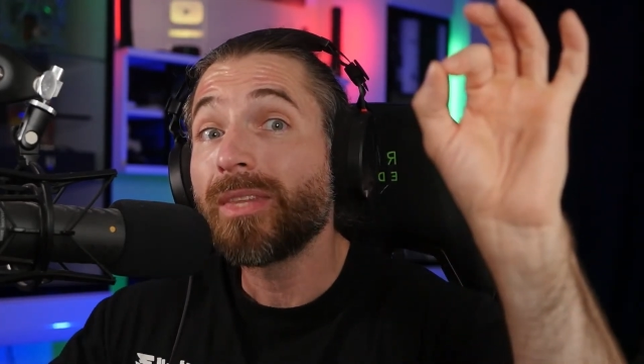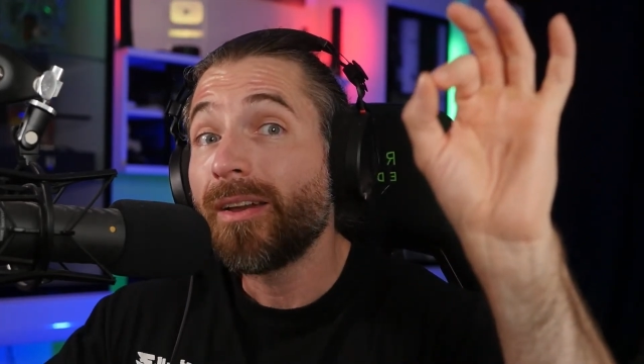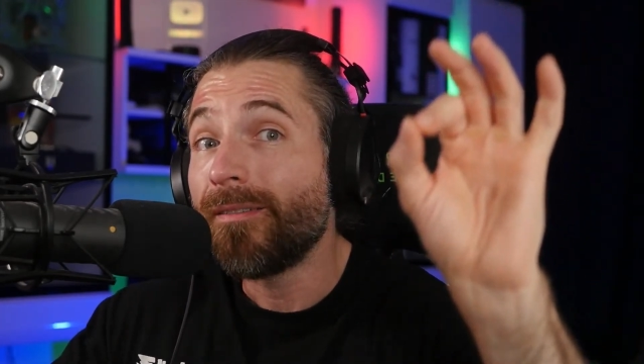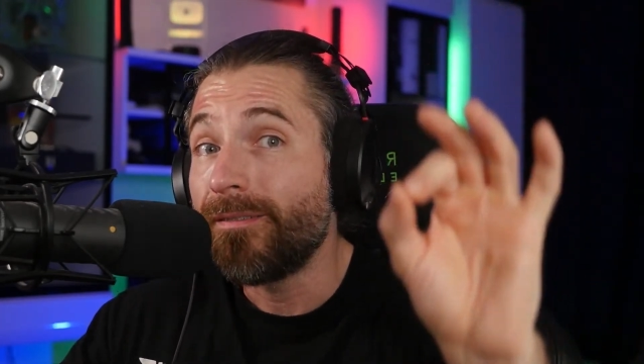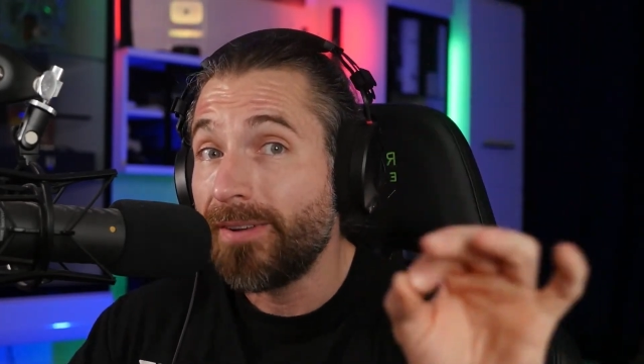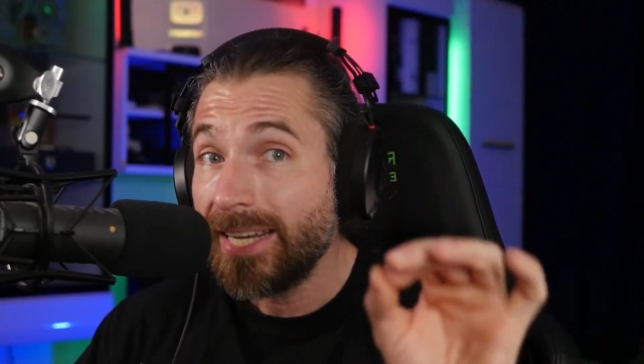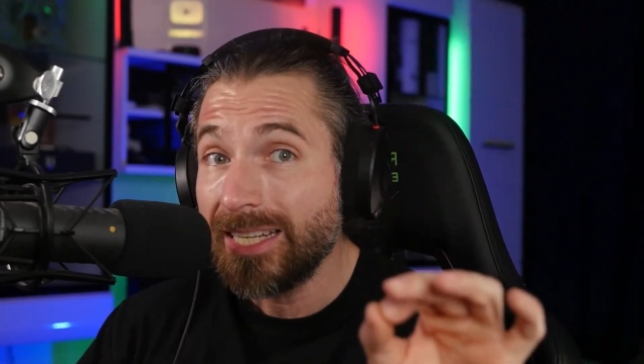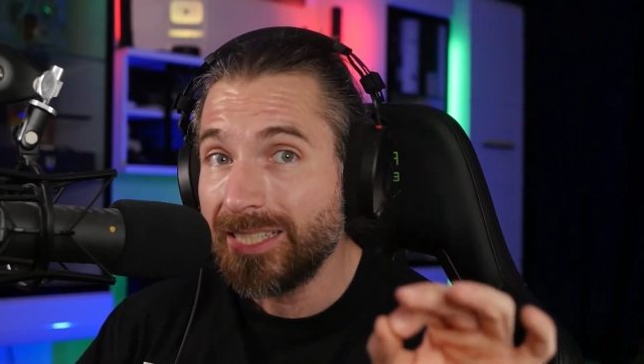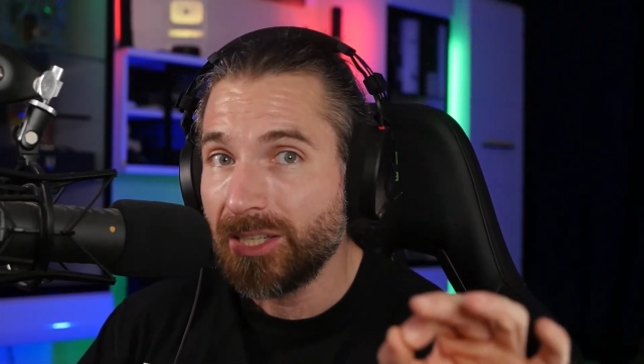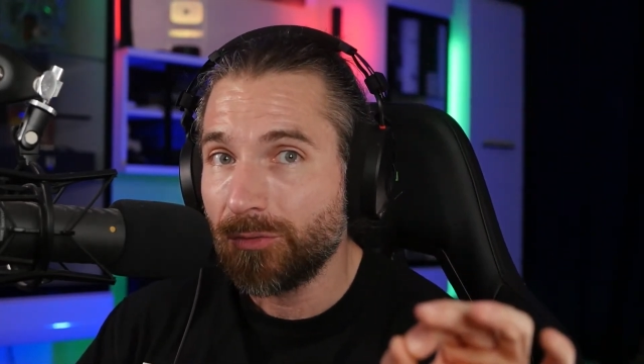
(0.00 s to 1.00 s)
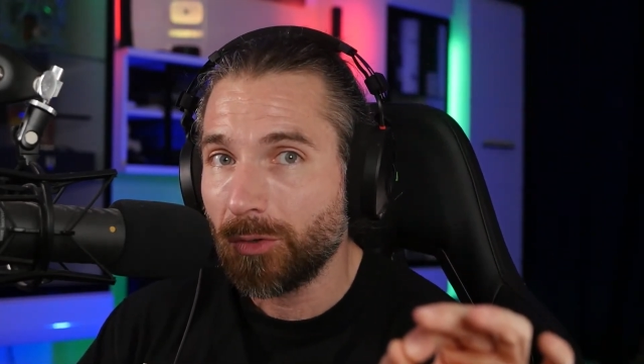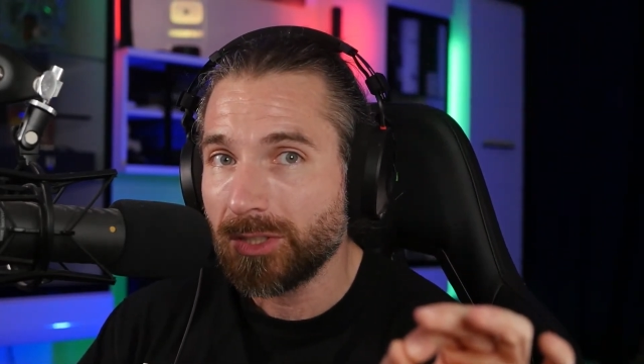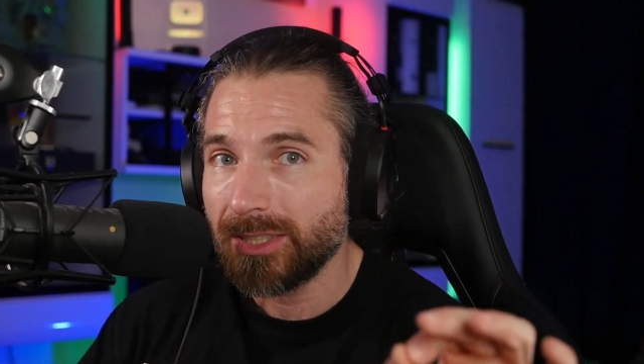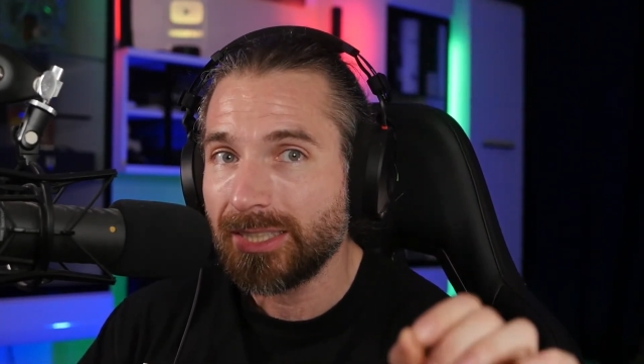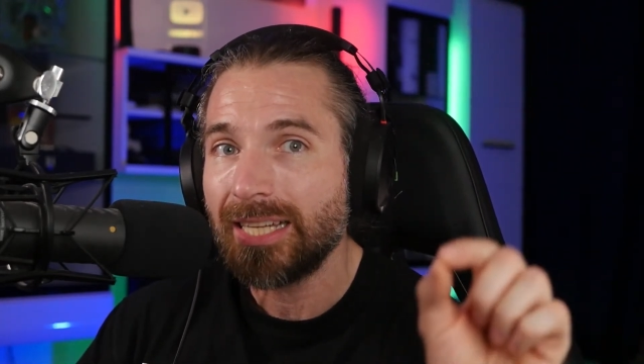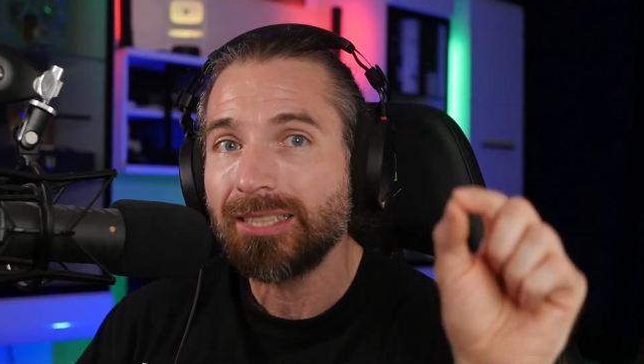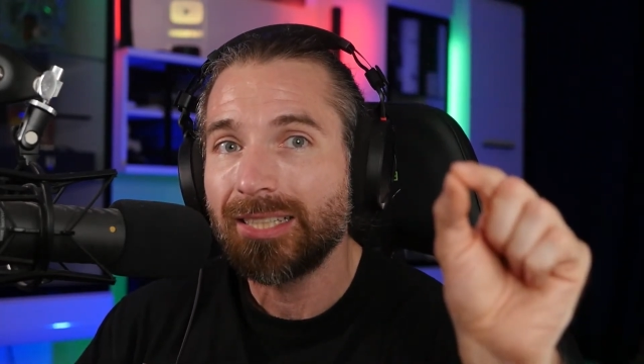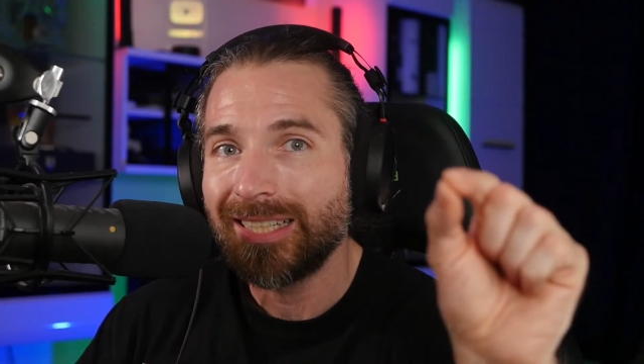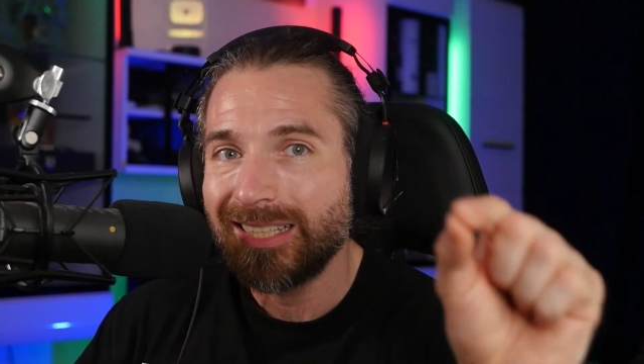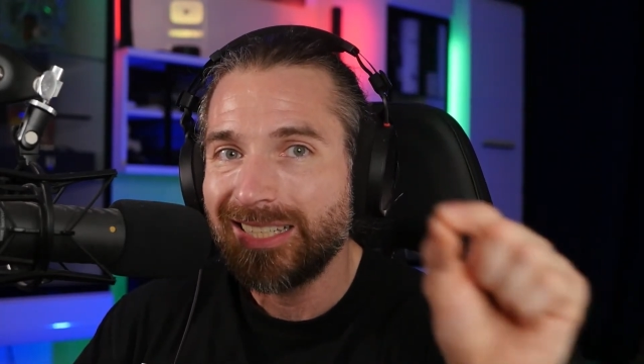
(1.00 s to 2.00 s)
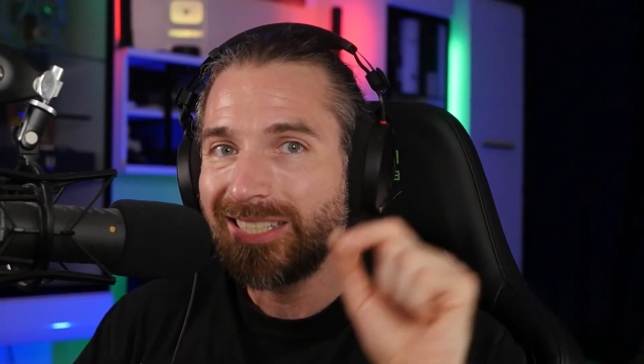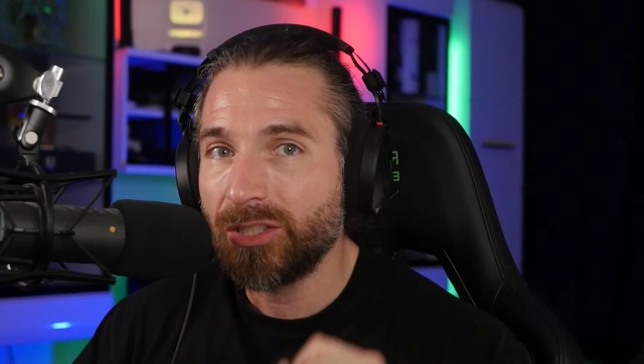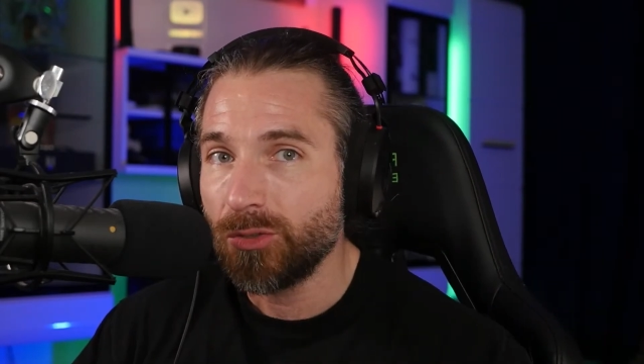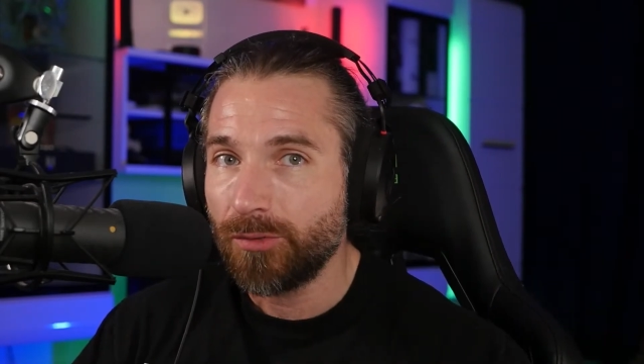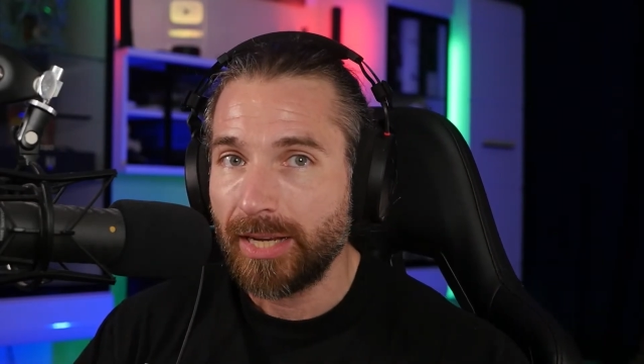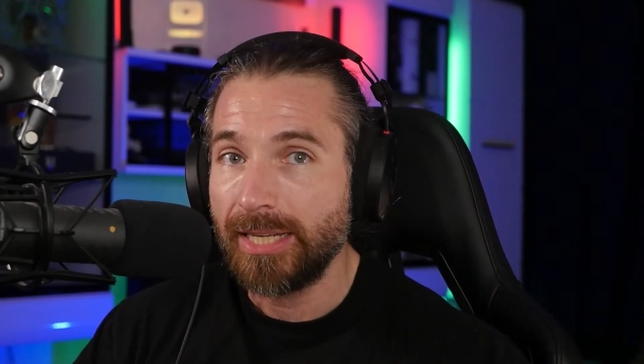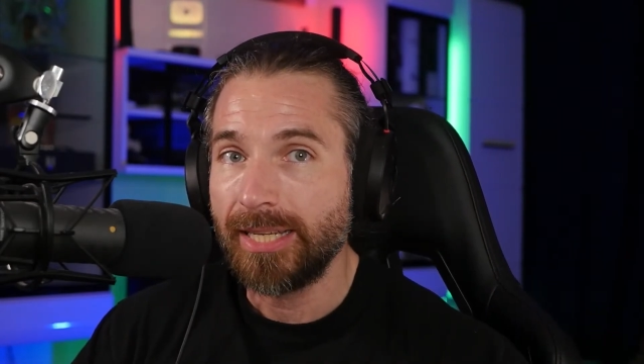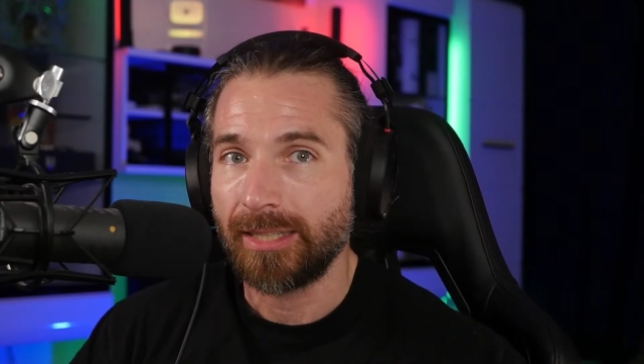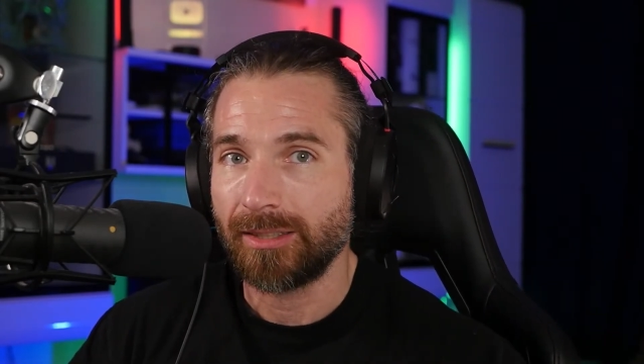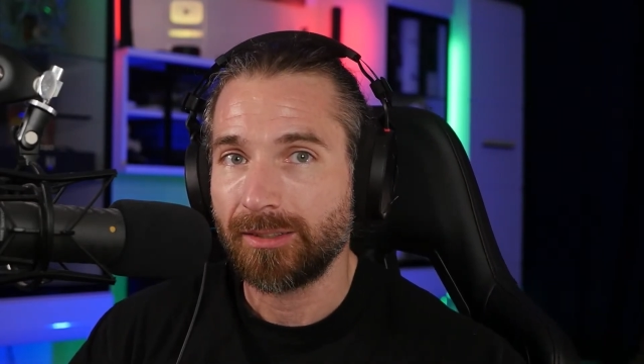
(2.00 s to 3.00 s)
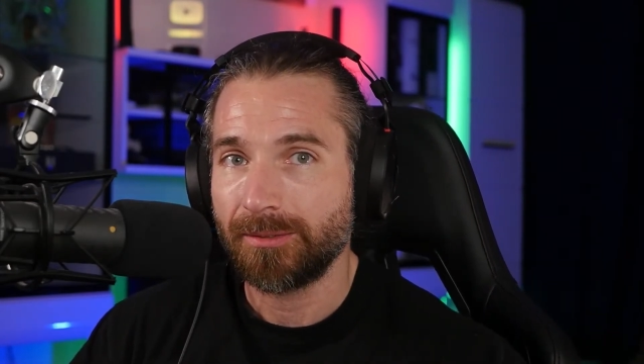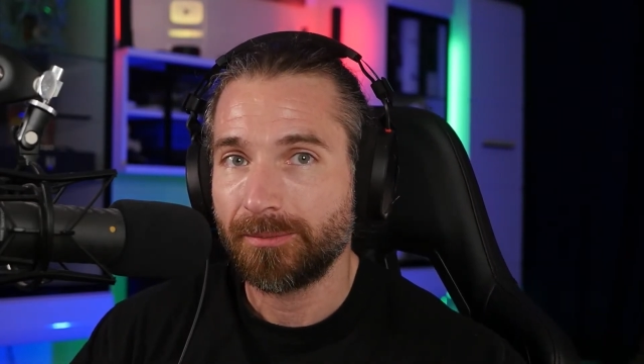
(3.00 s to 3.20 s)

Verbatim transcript: wenn er sie gefunden hat, sie zu verlieren.